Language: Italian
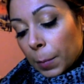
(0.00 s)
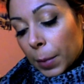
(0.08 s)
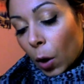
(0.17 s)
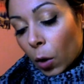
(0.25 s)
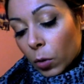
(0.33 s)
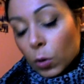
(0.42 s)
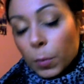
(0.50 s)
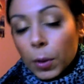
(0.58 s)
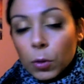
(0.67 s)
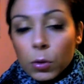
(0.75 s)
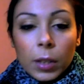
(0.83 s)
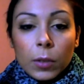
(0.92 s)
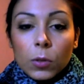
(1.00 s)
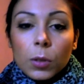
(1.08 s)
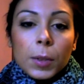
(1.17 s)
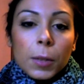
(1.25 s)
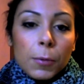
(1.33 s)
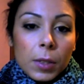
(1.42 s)
però insomma lo sento,
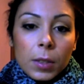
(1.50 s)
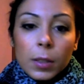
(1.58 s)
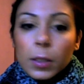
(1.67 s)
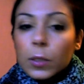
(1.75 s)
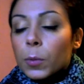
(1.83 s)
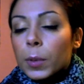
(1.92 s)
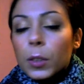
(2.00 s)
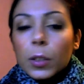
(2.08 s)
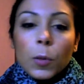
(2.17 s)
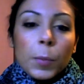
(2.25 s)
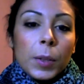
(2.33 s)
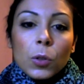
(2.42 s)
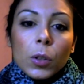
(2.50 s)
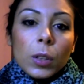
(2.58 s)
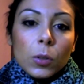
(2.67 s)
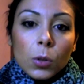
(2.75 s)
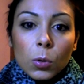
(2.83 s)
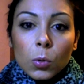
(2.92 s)
mi dà fastidio, mentre lo metto
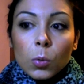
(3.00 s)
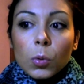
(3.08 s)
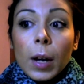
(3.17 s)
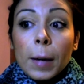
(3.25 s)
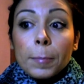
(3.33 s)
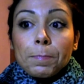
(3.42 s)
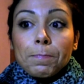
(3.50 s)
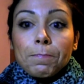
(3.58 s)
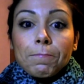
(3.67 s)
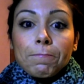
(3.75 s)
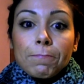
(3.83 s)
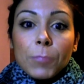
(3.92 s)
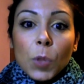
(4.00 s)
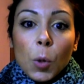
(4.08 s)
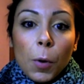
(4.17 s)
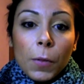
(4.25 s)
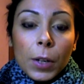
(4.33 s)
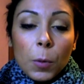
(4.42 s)
nella tortura,
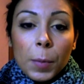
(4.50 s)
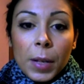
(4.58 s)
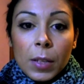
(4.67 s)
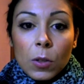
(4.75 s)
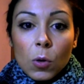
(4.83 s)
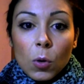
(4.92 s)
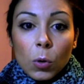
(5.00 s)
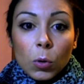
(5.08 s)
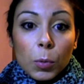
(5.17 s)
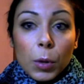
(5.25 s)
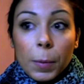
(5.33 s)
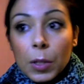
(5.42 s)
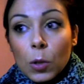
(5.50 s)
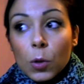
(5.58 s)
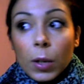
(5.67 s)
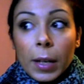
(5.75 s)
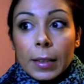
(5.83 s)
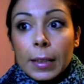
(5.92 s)
dopo averlo messo, dopo una
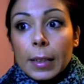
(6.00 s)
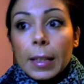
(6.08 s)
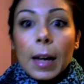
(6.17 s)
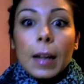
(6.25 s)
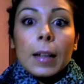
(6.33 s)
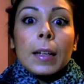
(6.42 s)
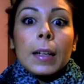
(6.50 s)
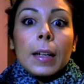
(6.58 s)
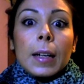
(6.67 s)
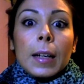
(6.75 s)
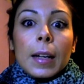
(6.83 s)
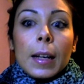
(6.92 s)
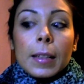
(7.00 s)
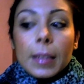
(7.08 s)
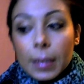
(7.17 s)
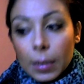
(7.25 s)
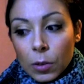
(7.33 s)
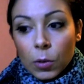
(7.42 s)
mezz'oretta, la
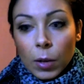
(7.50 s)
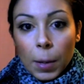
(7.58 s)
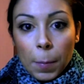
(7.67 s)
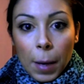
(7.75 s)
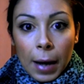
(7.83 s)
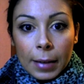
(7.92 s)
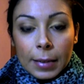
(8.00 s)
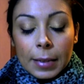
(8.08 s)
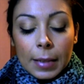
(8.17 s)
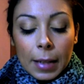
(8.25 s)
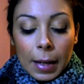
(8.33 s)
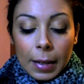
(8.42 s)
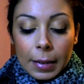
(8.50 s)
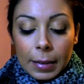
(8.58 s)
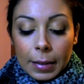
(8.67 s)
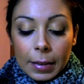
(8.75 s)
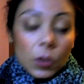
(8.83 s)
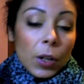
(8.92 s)
sensazione
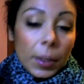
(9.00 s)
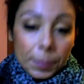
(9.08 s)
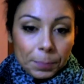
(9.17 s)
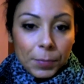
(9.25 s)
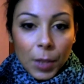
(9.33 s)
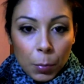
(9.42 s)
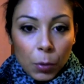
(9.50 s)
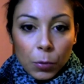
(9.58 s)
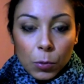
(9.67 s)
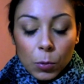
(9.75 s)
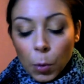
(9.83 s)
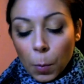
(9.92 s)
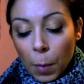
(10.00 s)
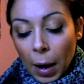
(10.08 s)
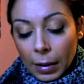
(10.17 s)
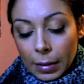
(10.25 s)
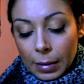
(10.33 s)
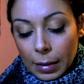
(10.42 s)
passa, cioè il profumo
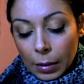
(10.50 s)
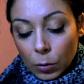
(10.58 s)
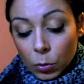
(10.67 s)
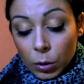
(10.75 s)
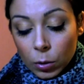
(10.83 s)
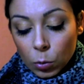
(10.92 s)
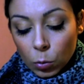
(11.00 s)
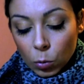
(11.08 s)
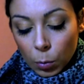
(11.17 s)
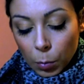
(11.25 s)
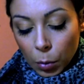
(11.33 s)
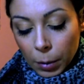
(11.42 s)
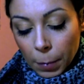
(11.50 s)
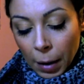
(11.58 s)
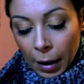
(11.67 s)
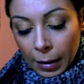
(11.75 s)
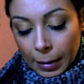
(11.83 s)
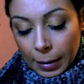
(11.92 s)
passa, non del tutto, un po'
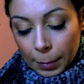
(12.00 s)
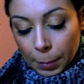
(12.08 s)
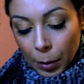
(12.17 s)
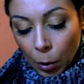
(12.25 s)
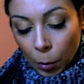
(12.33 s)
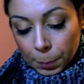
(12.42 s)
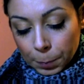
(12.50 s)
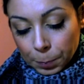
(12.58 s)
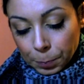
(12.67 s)
rimane, però